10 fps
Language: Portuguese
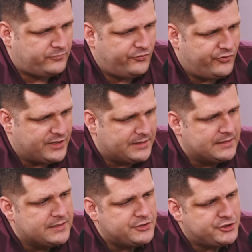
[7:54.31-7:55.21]

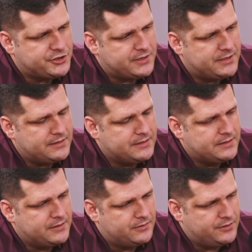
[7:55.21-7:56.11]
Fernandes, né?
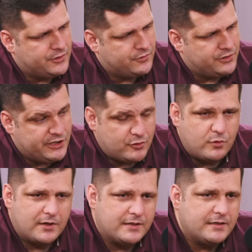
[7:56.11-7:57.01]

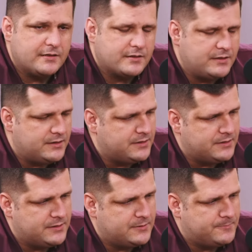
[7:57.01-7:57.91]
Nicola, né?
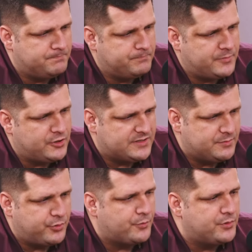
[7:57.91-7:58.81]
Que, que se
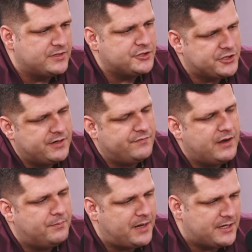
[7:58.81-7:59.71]
propôs a escrever a
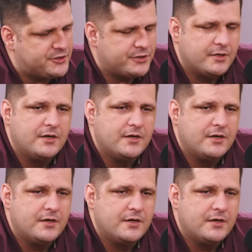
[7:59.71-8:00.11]
parte